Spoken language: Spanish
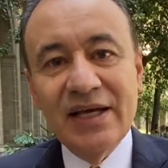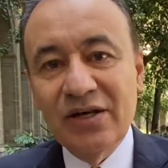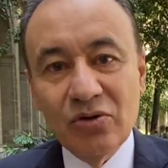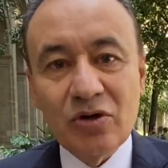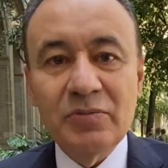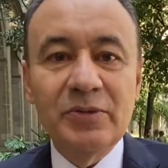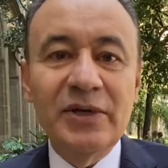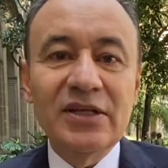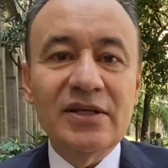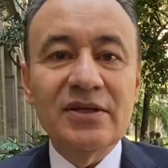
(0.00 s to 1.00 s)

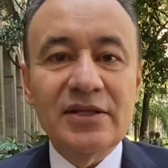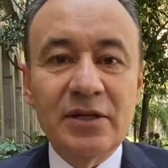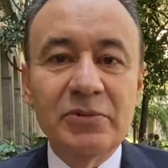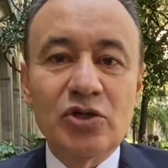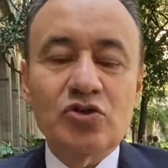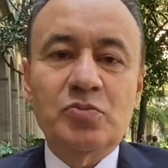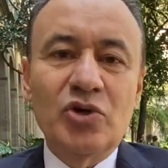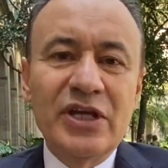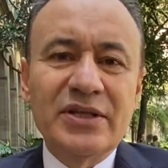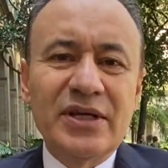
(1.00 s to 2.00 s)
enormemente en términos
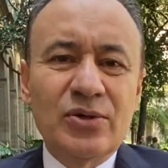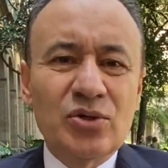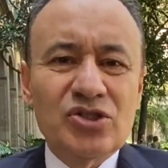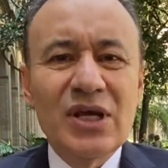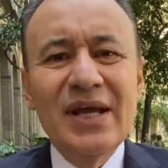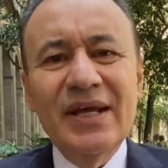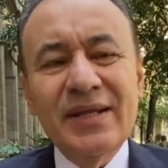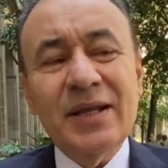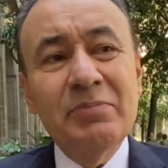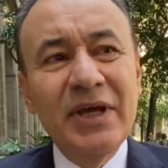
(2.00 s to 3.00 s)
políticos y
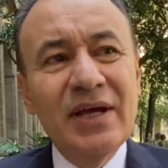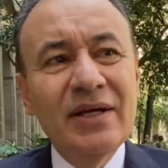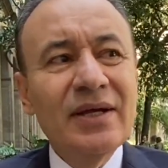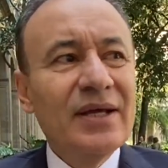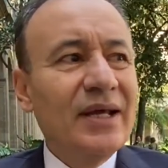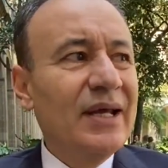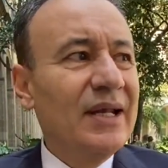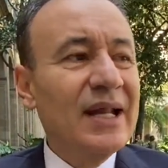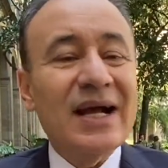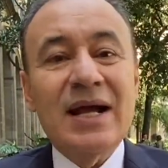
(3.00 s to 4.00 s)
también en
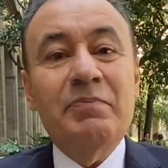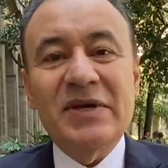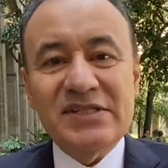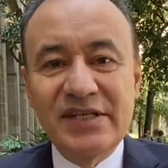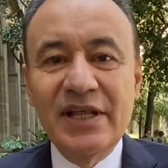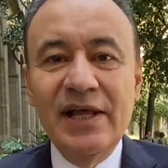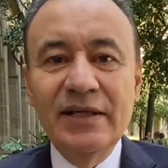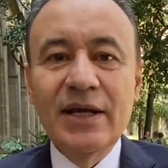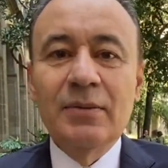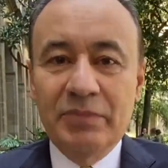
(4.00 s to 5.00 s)
la capacidad
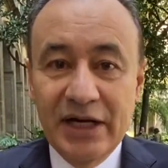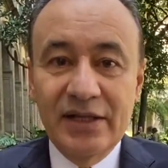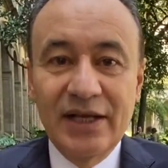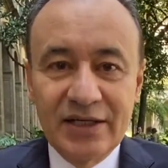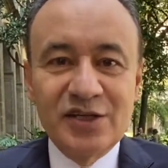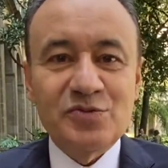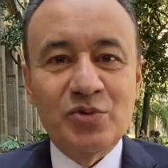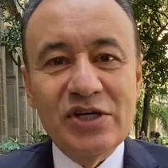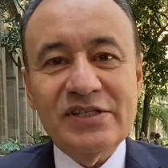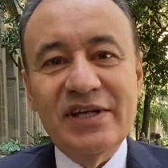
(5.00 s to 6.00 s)
para dar
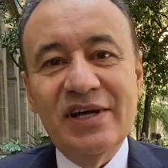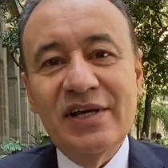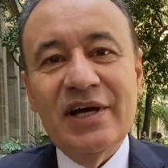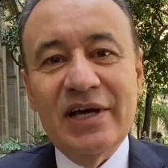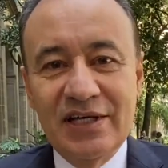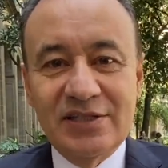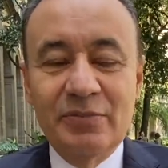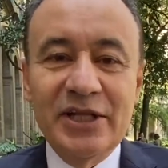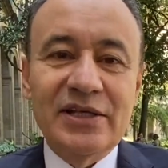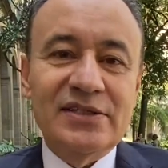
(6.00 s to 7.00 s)
respuesta a las
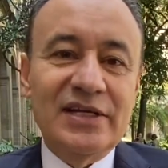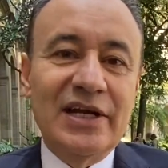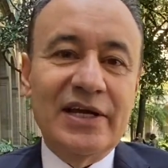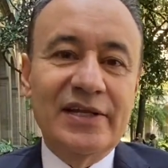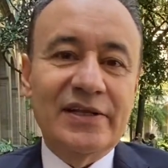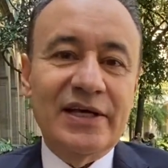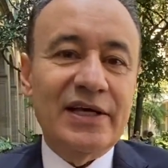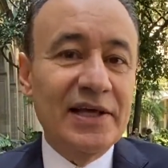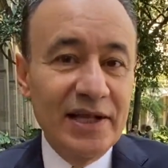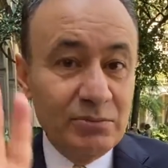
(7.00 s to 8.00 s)
demandas de la gente.
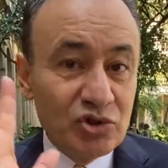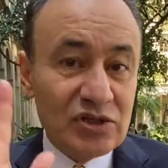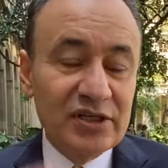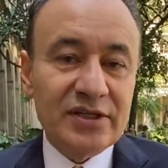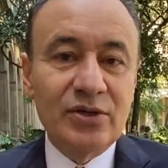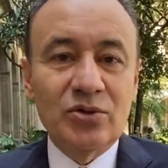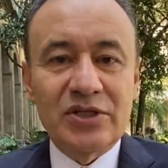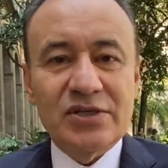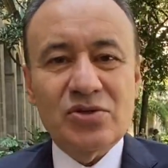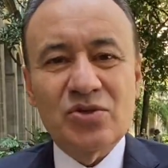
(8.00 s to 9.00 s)
Quedamos, entre
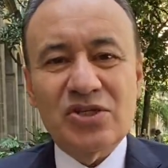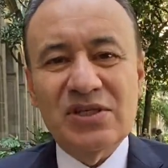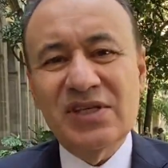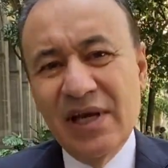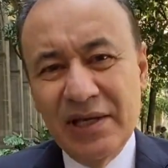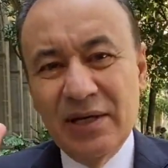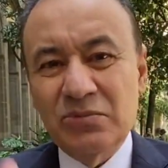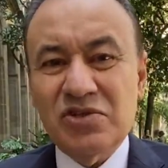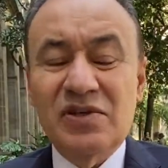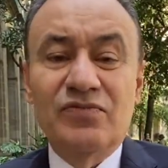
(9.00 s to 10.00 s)
otras cosas, ya
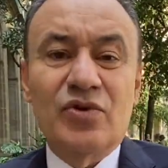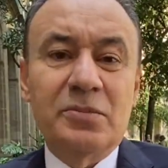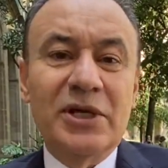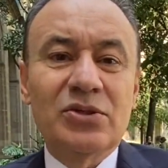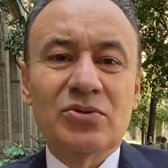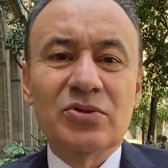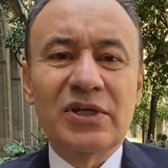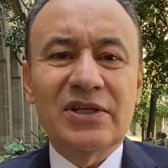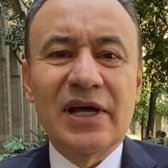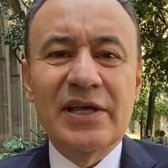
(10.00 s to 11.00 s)
iremos informando con
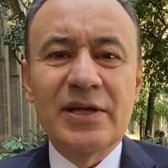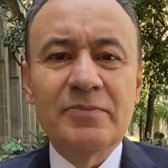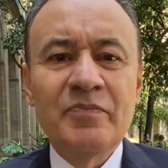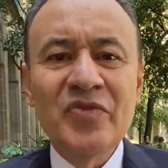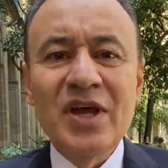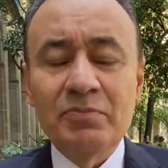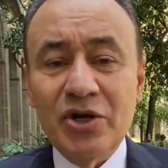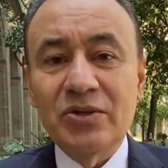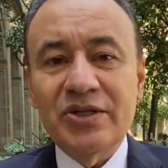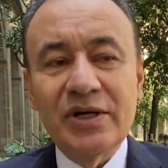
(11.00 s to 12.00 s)
detalle, pero
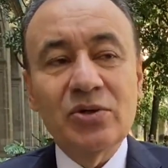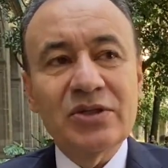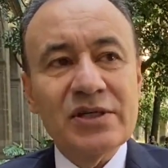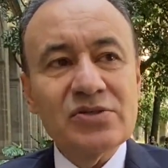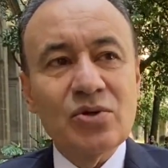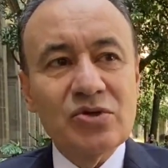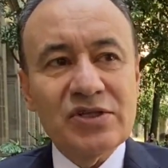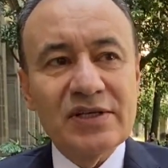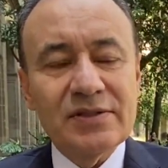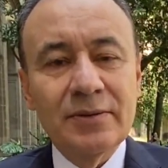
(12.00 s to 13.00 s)
entre otras
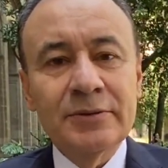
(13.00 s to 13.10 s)
cosas,